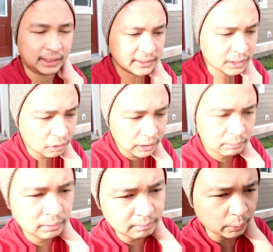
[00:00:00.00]
Kasi ayoko
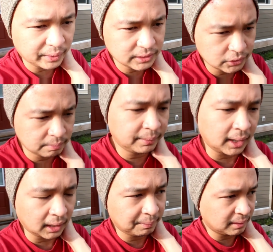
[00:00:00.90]
namang ma-waste yung
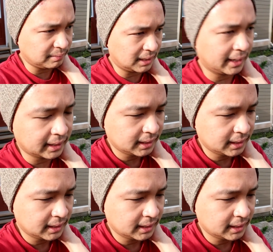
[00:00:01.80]
pera pagbili.